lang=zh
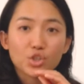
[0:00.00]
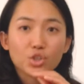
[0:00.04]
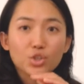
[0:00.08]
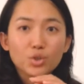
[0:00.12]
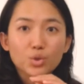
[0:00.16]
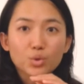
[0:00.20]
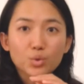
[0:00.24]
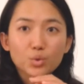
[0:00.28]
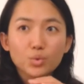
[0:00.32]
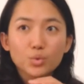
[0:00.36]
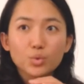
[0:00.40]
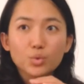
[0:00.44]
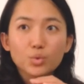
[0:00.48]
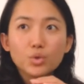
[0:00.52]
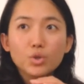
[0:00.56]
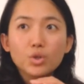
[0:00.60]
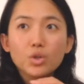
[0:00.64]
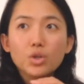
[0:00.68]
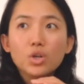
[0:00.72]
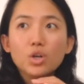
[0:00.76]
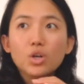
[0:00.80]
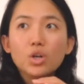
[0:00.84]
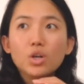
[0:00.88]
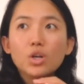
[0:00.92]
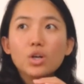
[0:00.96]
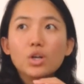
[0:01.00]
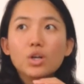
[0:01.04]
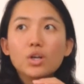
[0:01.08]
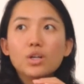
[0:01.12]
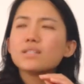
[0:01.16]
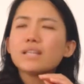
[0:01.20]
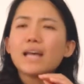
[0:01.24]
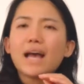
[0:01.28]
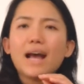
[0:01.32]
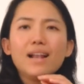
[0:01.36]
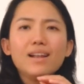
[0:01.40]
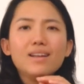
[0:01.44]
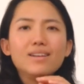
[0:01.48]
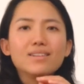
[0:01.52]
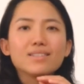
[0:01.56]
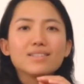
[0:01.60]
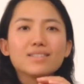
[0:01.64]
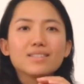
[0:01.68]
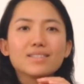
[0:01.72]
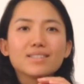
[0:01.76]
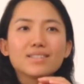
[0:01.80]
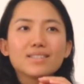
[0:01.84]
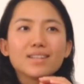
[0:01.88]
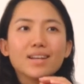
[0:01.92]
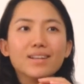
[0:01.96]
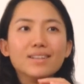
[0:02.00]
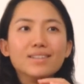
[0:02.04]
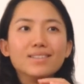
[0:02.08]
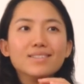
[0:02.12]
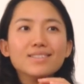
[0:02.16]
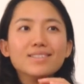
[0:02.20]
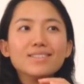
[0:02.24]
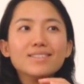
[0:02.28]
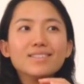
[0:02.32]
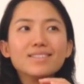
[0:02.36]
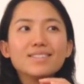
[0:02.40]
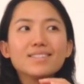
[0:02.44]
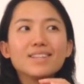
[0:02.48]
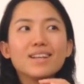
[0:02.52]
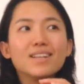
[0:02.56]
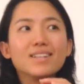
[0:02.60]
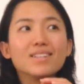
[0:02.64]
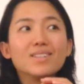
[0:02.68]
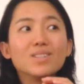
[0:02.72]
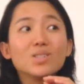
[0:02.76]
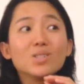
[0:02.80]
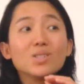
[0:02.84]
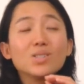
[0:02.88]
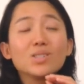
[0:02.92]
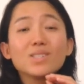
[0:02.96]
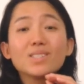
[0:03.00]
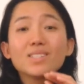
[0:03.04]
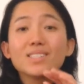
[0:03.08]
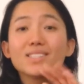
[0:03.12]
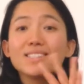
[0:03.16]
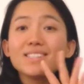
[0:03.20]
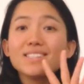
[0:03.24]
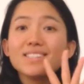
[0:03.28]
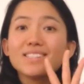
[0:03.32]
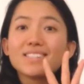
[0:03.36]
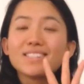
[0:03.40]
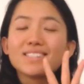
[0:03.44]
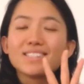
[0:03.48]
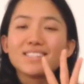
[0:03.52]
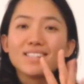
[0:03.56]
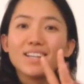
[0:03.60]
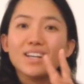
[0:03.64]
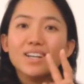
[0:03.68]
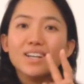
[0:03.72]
二度，差了整整四十